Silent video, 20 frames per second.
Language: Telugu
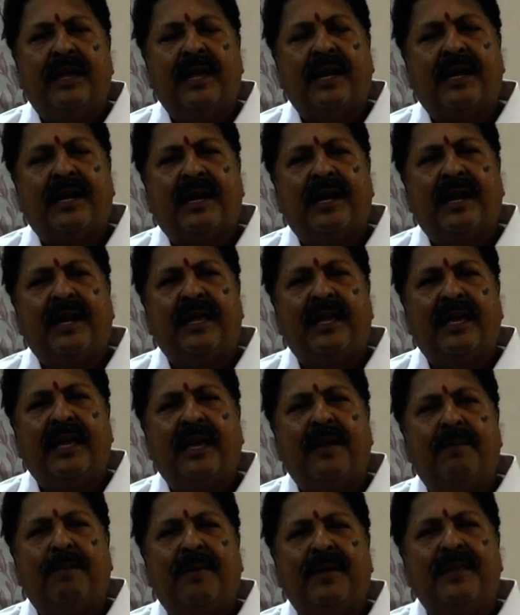ఎక్కడ ఏ
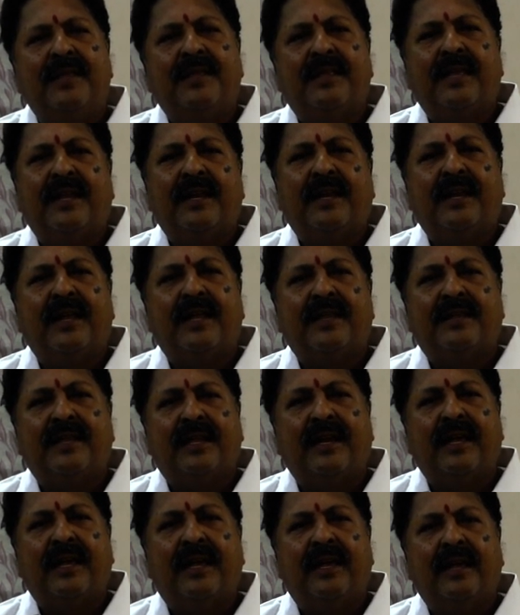ఇబ్బంది జరిగినా
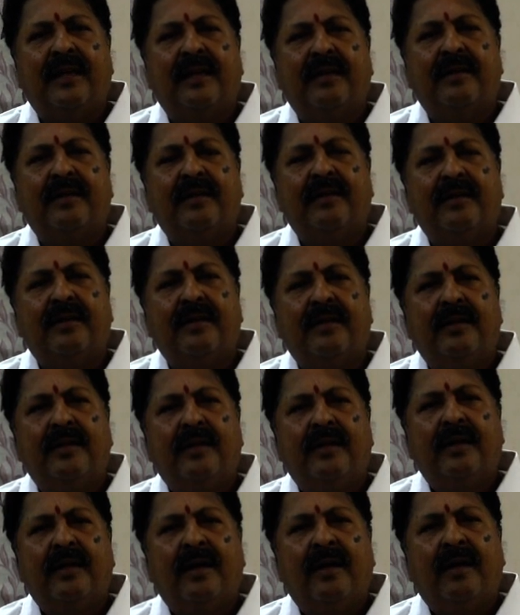సరే
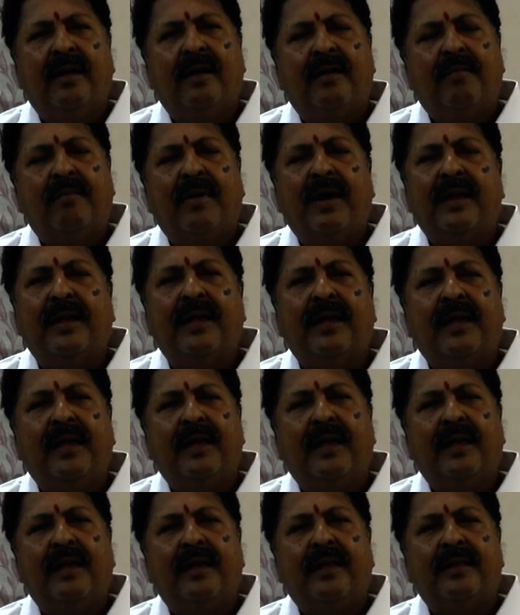మరి
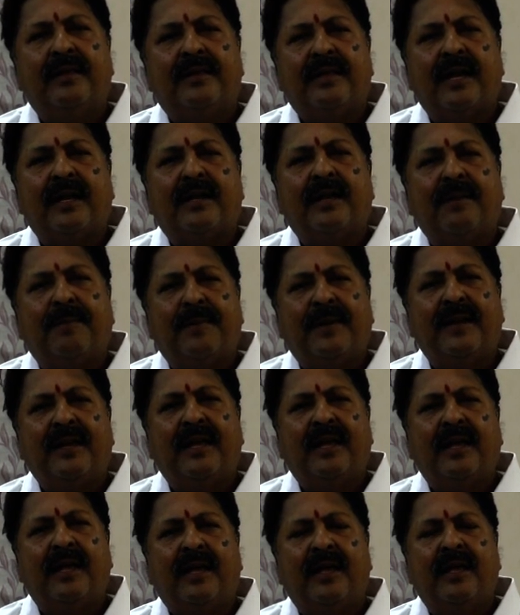
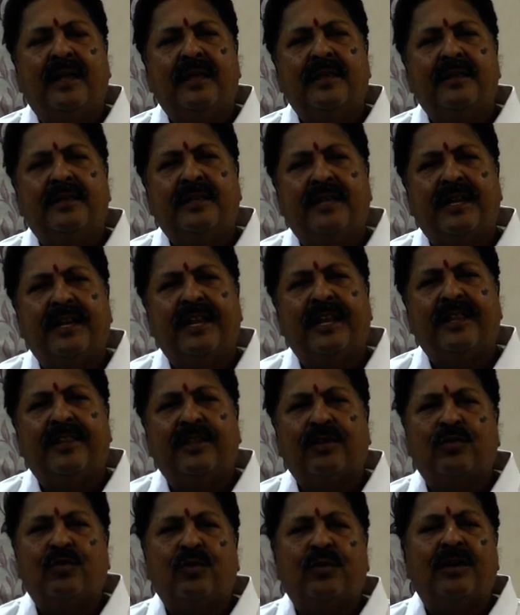చట్టపర్య చర్యలు
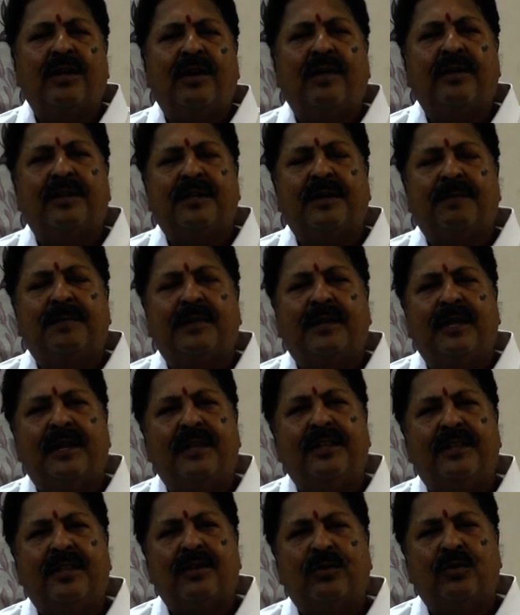తీసుకుంటామని చెప్పి
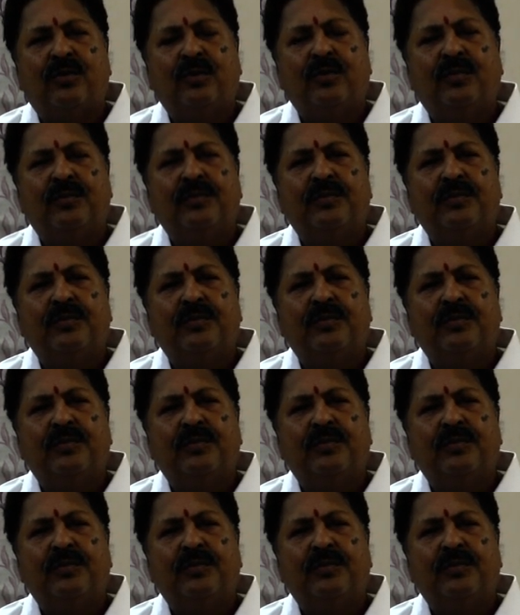తెలియజేస్తూ